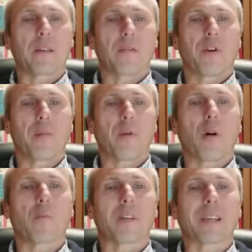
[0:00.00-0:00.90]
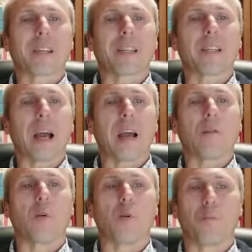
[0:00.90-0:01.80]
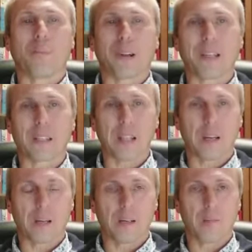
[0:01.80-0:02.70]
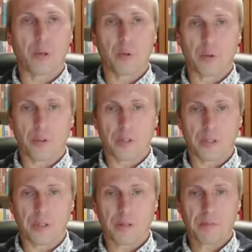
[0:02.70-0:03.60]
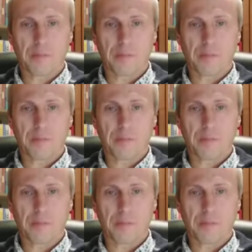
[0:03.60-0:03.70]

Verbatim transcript: vor dem Kommen Christi ein Hohepriester benötigt?